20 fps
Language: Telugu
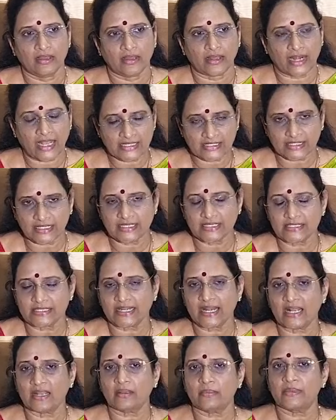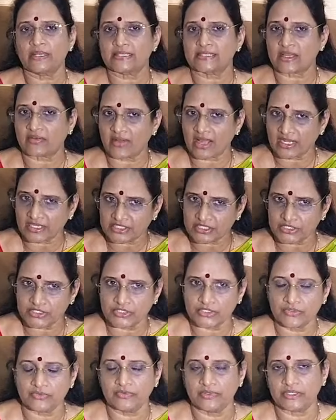రాజకీయం చేయడానికి మీకు సవాలక్ష
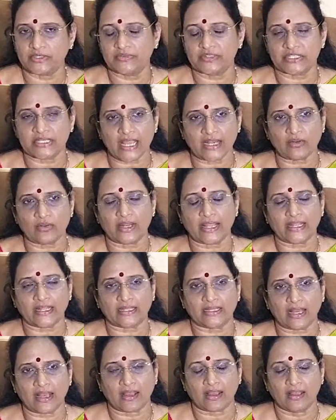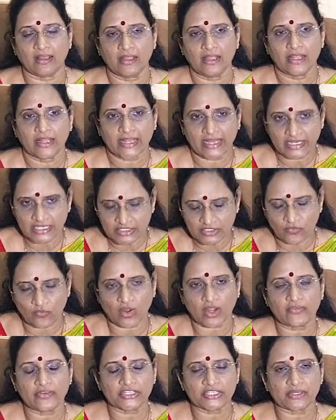విషయాలు ఉన్నాయి కదా కనీసం
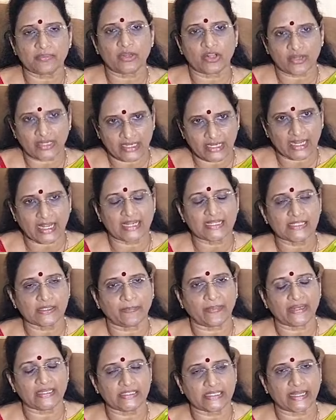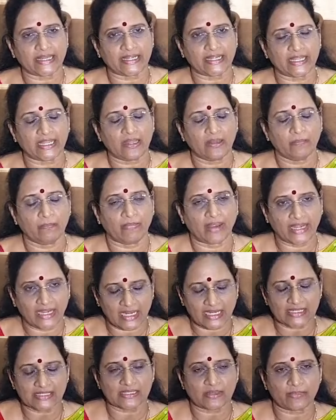ఒక విషయంలోనైనా కలిసి పని చేయండి
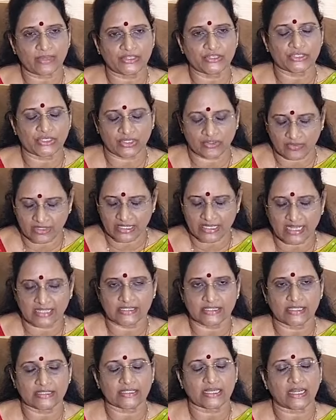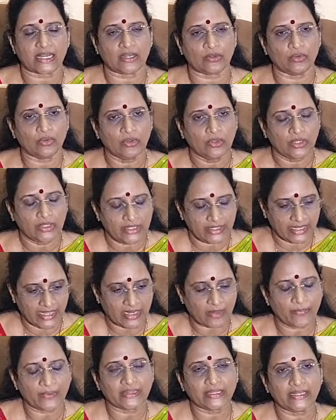మహిళలకు సంబంధించినటువంటి అత్యాచారాలు
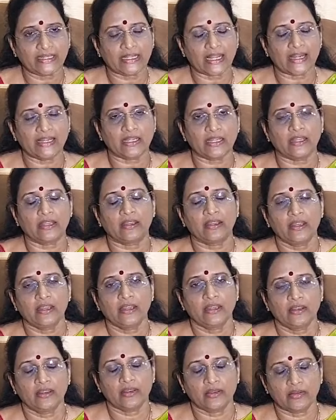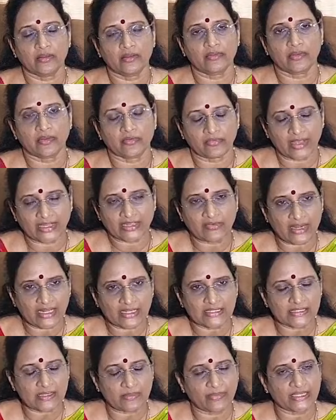లేకపోతే ఇట్లాంటి
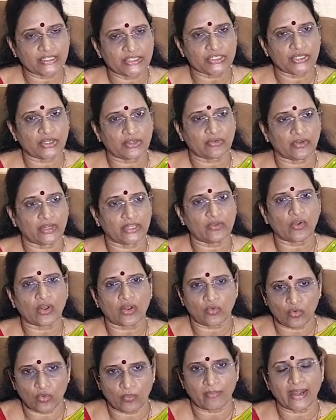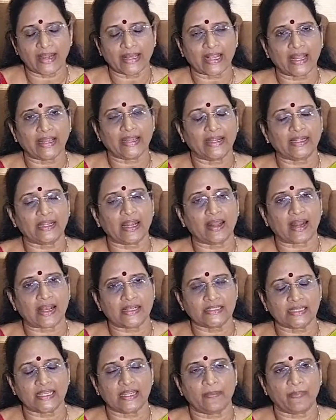వెధవలకు సంబంధించినటువంటిది ఒక ఉమ్మడిగా ఎట్లా
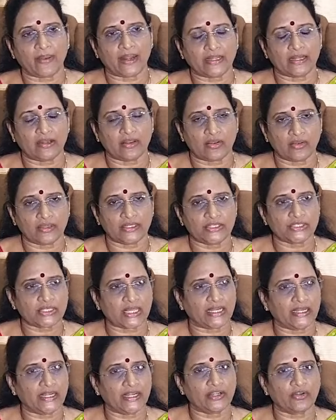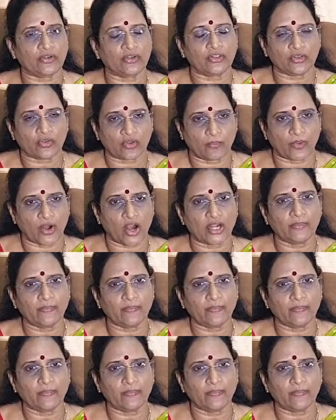రాజకీయ పార్టీలు వ్యవహరించాలనేటటువంటి ఒక బ్రాడ్